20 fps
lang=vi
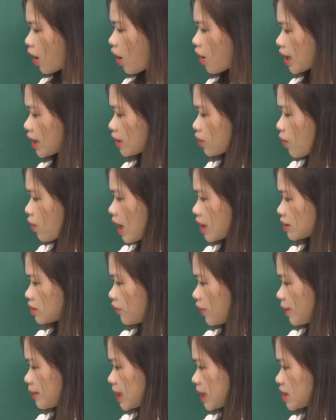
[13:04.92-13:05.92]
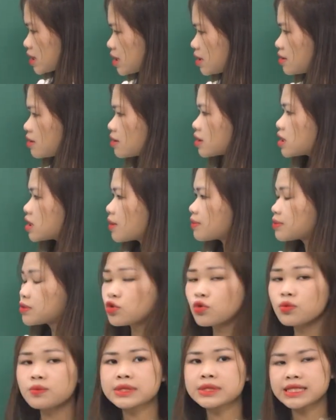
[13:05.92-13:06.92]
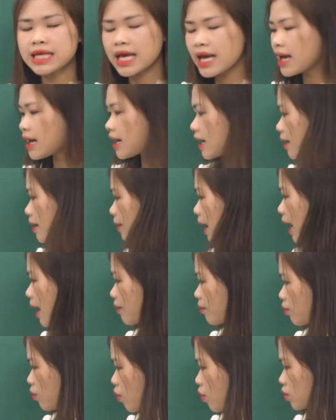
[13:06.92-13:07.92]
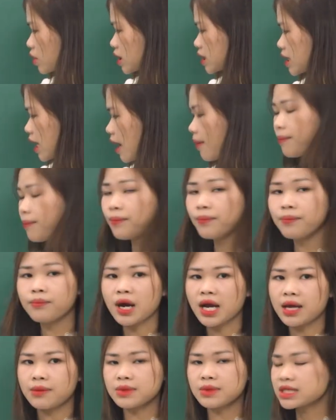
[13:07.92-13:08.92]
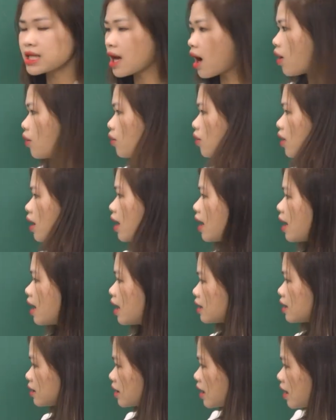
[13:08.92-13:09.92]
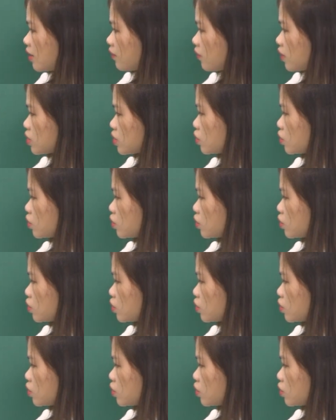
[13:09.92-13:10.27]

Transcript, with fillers: có kết quả cho phép tính trừ ở trong chum C là bằng một trăm bảy mươi sáu. Đến với